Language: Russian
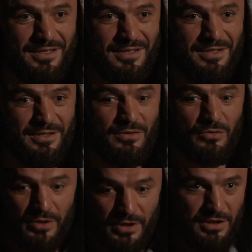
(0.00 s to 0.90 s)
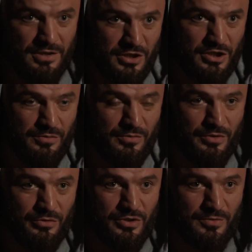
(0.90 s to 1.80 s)
сейчас? Ну нет, да зачем
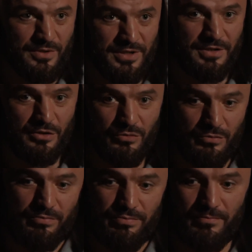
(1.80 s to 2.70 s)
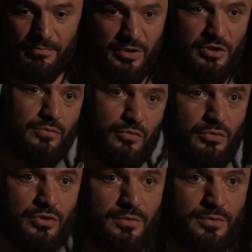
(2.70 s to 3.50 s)
нет. он должен быть интеллигентным? Ну, почему он То есть,